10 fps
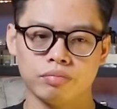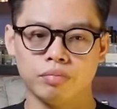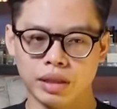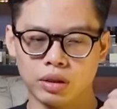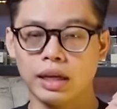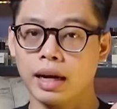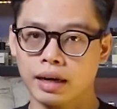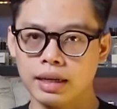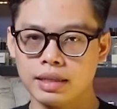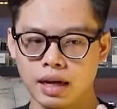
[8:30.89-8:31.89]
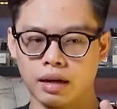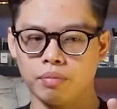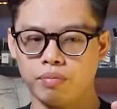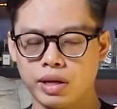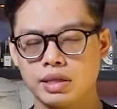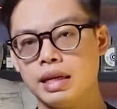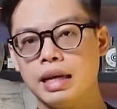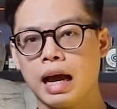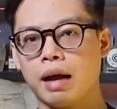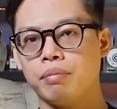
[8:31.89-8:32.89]
mình có thể khẳng định rằng
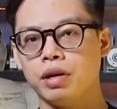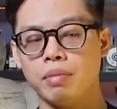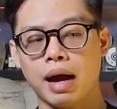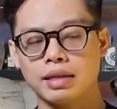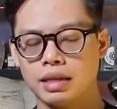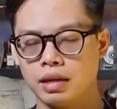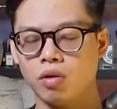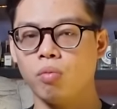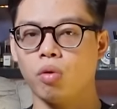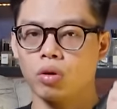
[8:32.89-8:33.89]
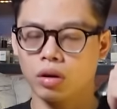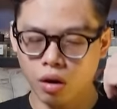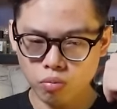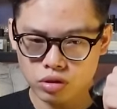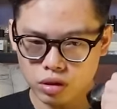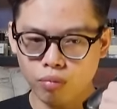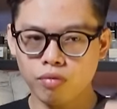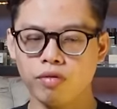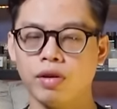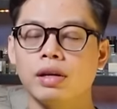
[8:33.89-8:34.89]
Pasilia 13ZZ01 không
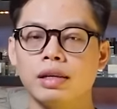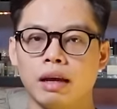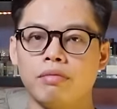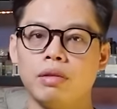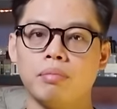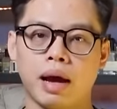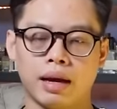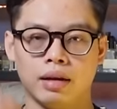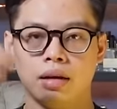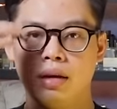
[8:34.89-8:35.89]
giống với cái phiên bản